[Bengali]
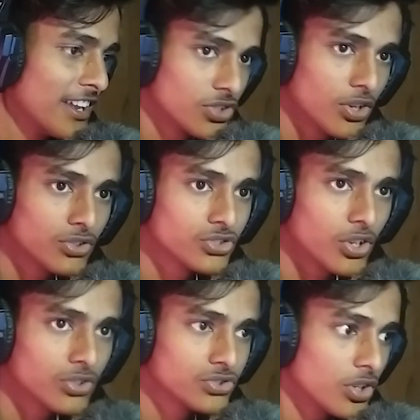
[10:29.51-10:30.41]
চলো
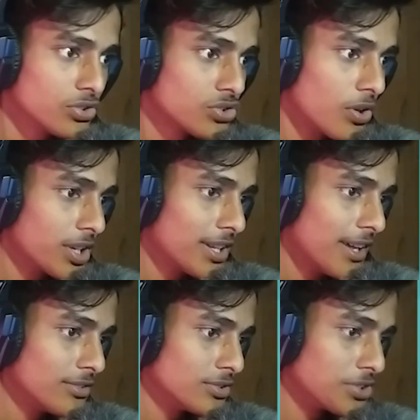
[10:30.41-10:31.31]
চলো চলো ছটা
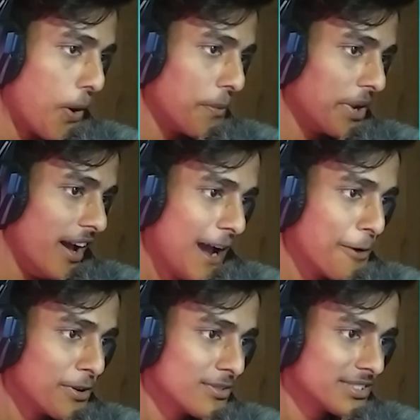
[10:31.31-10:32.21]
দান রয়েছে হবে না
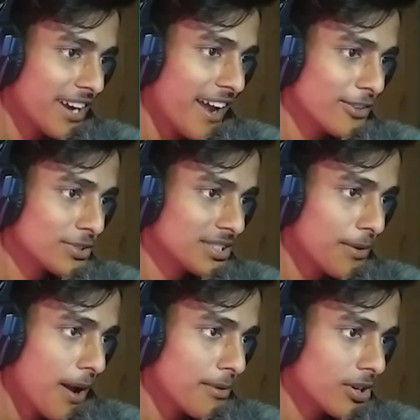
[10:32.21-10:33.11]
আবারও ট্রাই করতে
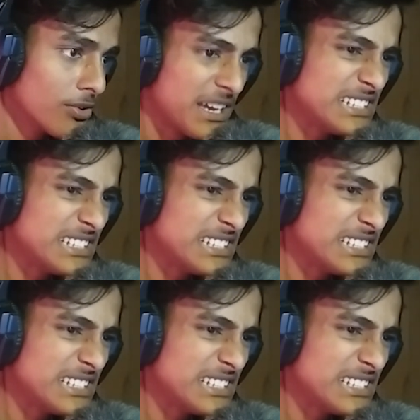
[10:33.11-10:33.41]
হবে আবারও